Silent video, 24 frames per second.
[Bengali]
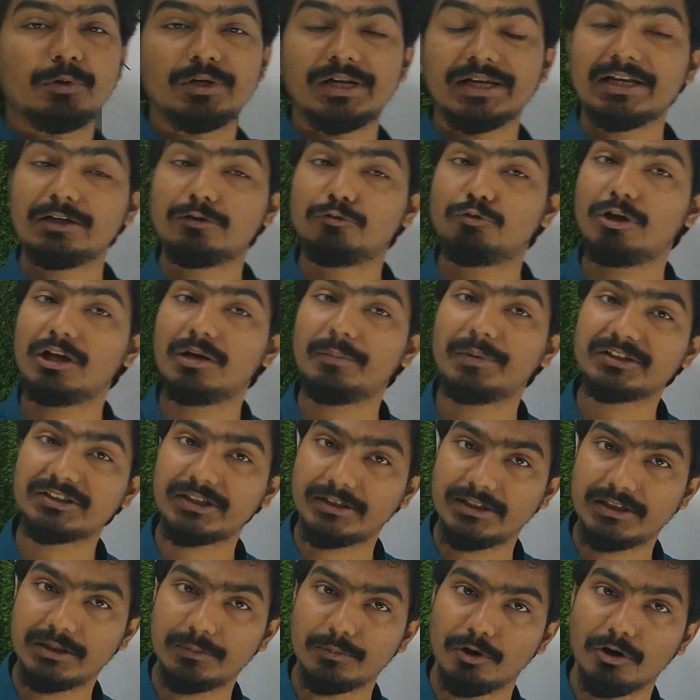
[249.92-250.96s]
দিব নাকি টুয়েলভের
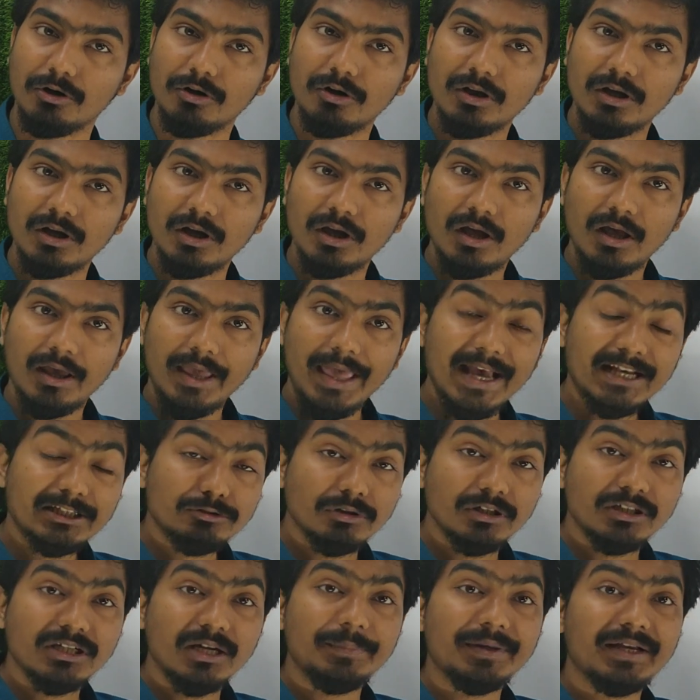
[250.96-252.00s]
সাথে দিব
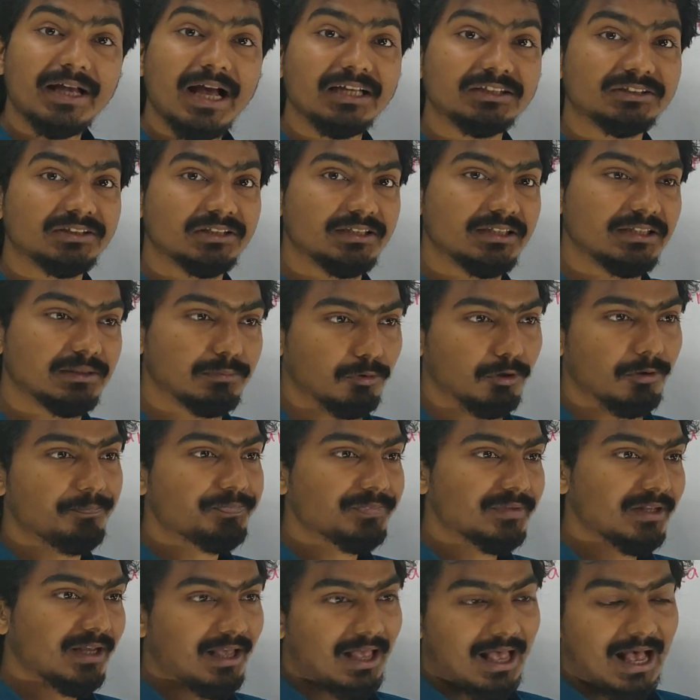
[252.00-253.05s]
অ্যাকচুয়ালি এটা আমি কাজ সাথে দিব
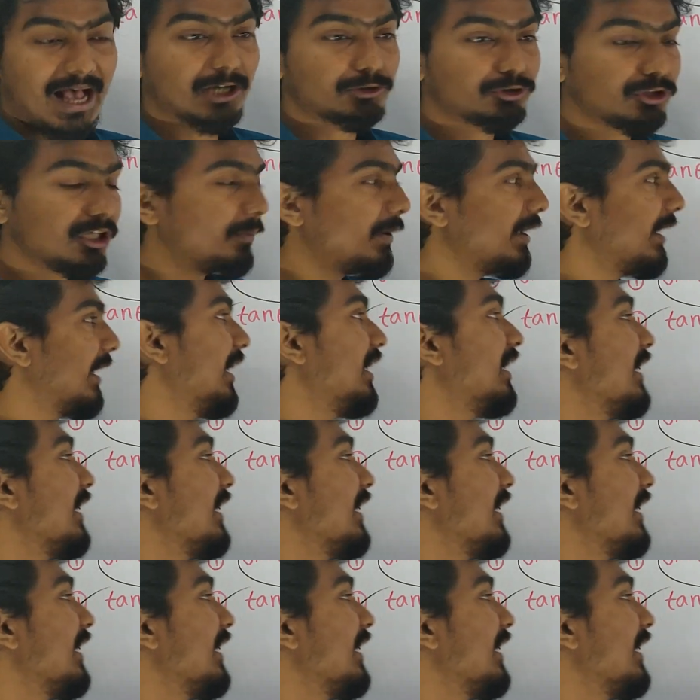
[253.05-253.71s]
আসলে ভাইয়া